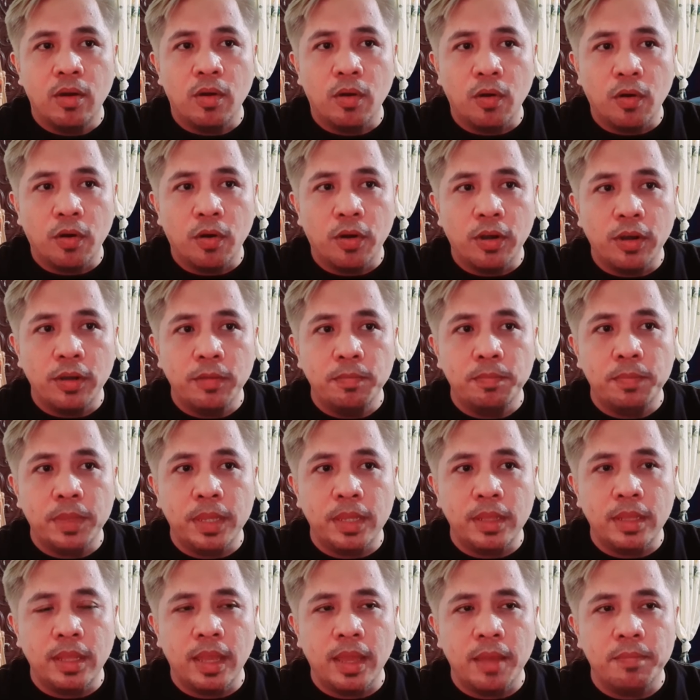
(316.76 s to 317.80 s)
or
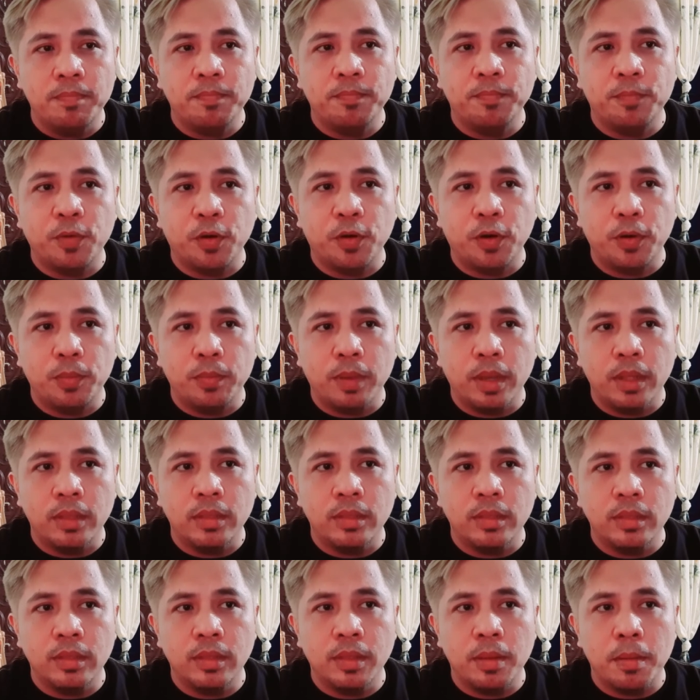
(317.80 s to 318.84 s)
PDF format.
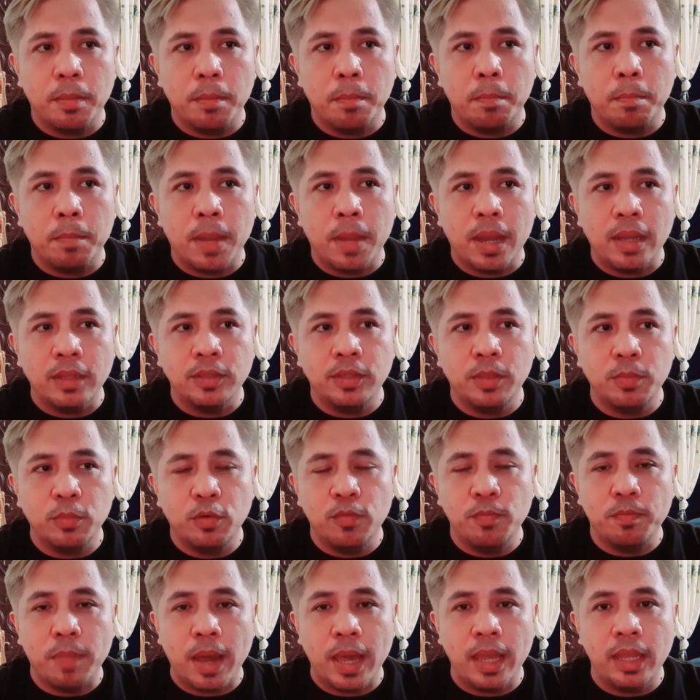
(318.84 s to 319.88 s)

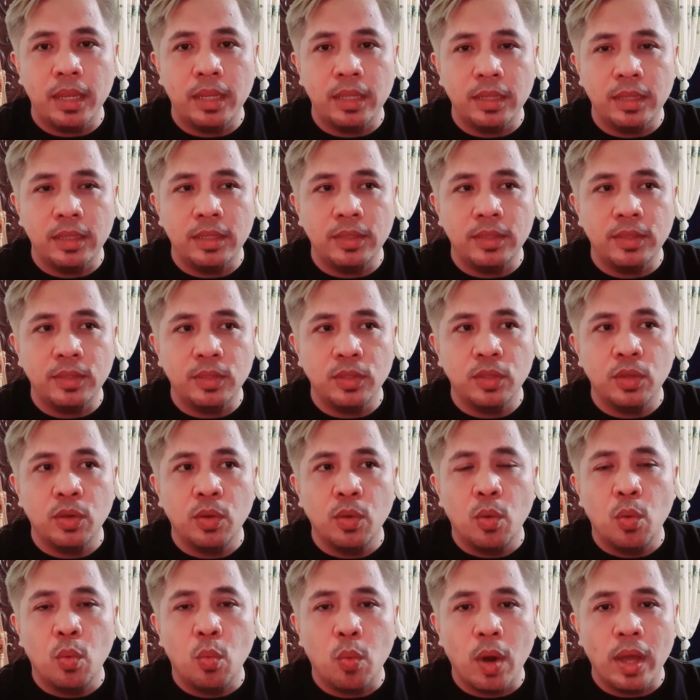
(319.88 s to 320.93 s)
Maximum file is
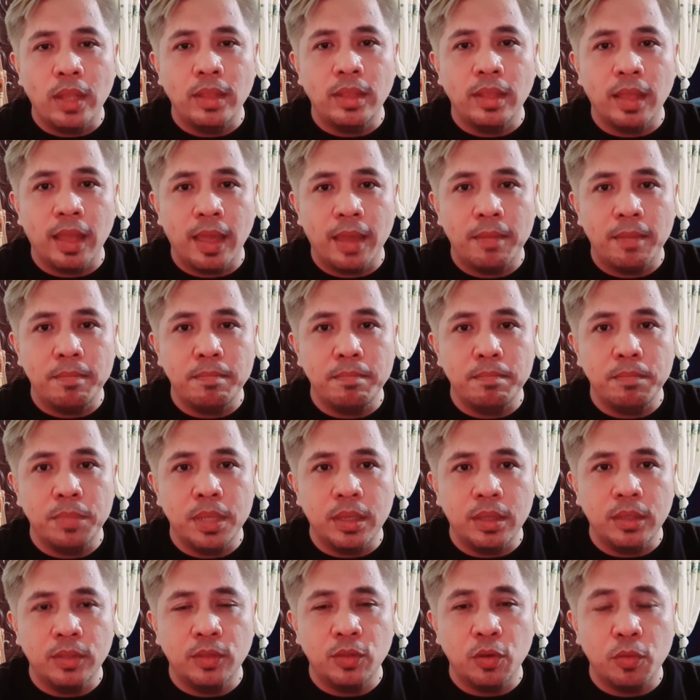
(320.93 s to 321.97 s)
1
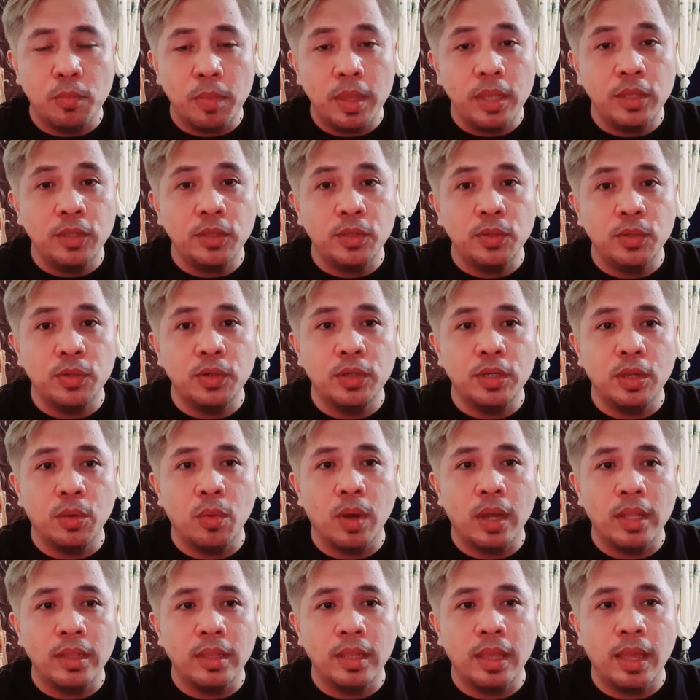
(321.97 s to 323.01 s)
MB. So make sure na
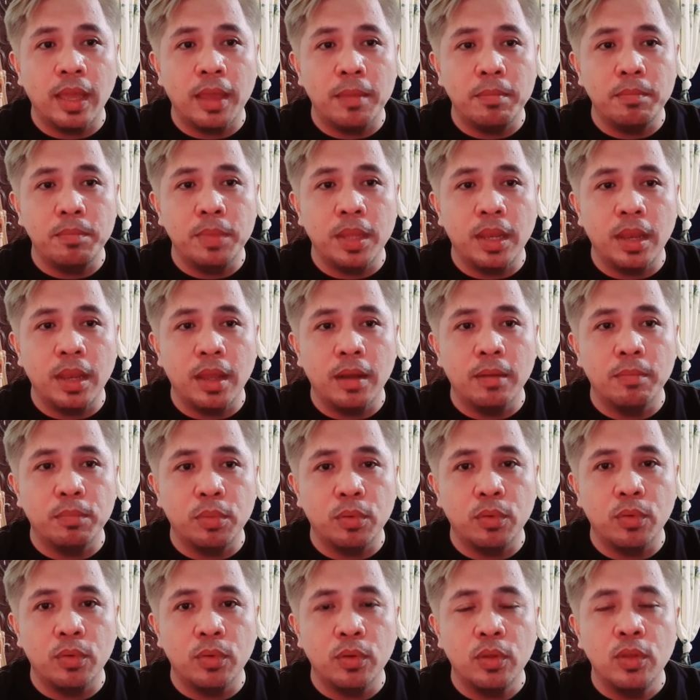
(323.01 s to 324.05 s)
1 MB lang
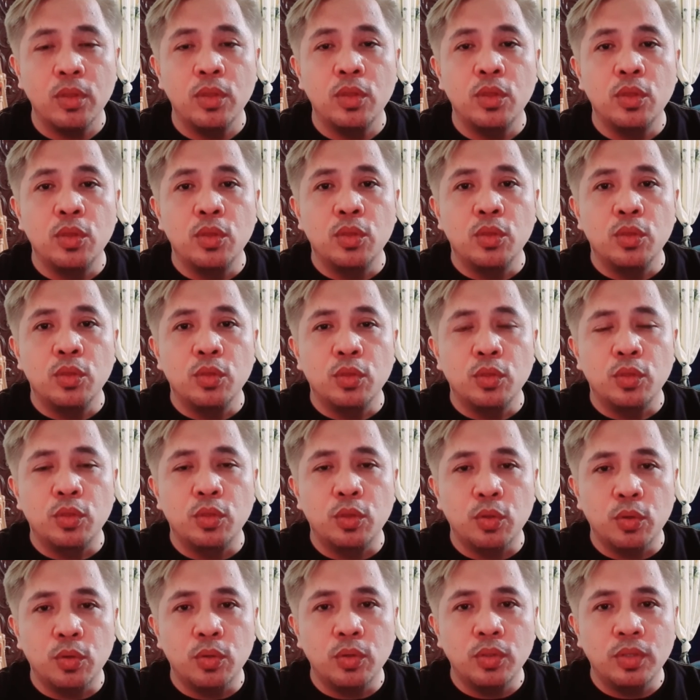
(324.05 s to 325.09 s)
po
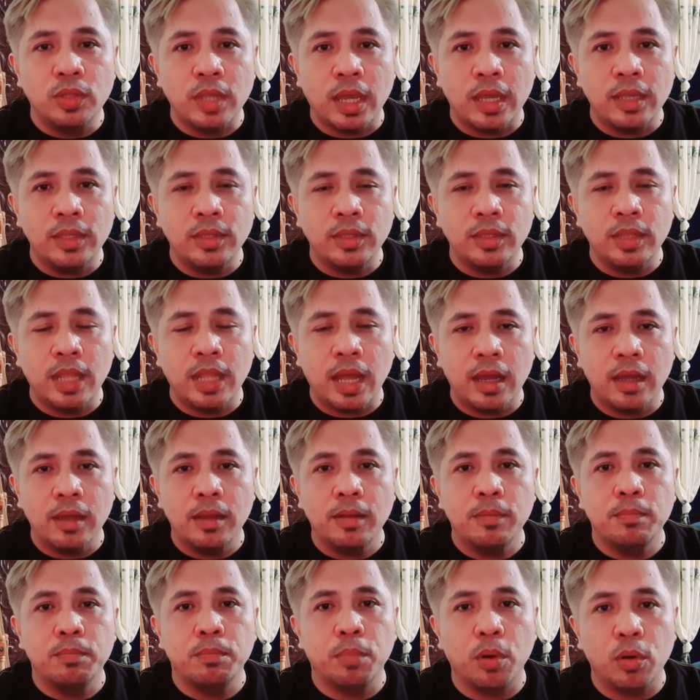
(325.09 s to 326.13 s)
yung size
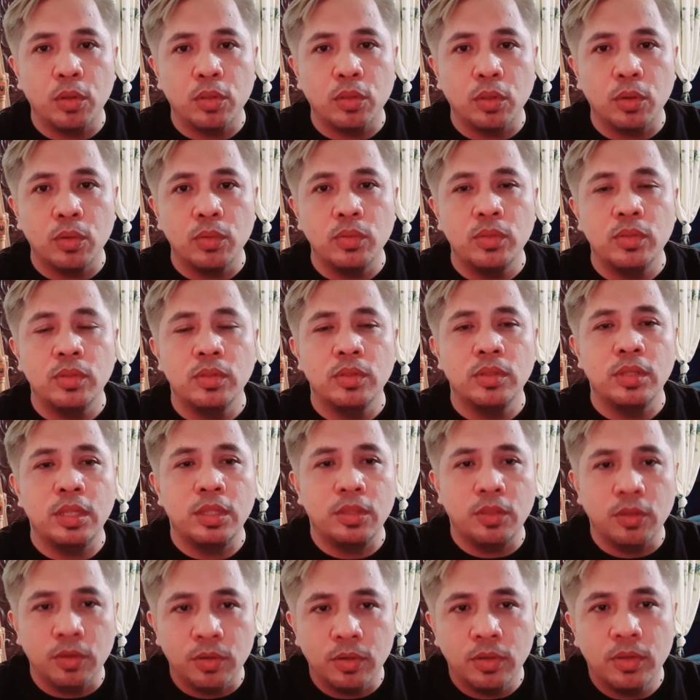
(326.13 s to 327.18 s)
ng photos
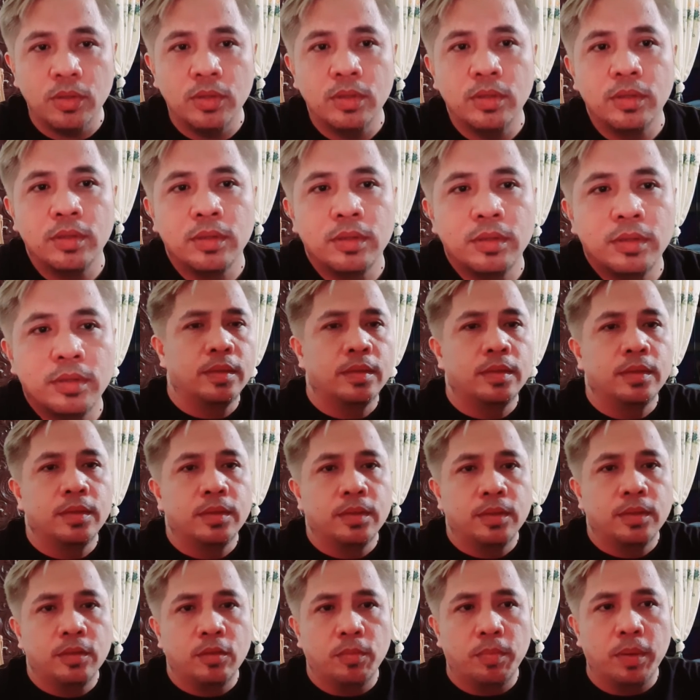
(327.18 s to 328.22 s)
ninyo.
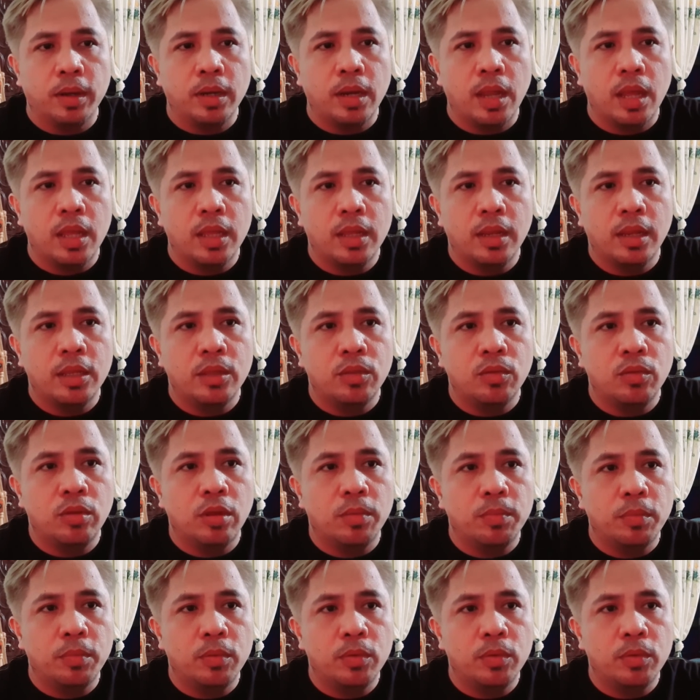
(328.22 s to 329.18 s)
Kapag na-click nyo na po